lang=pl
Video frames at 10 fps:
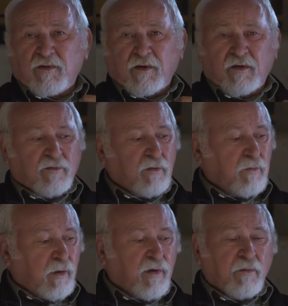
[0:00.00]
światową
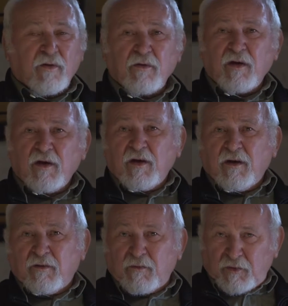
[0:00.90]
mama,
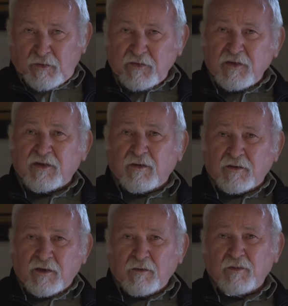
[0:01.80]
rodzice,
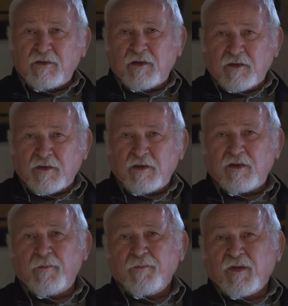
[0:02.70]
o tak będzie jeszcze,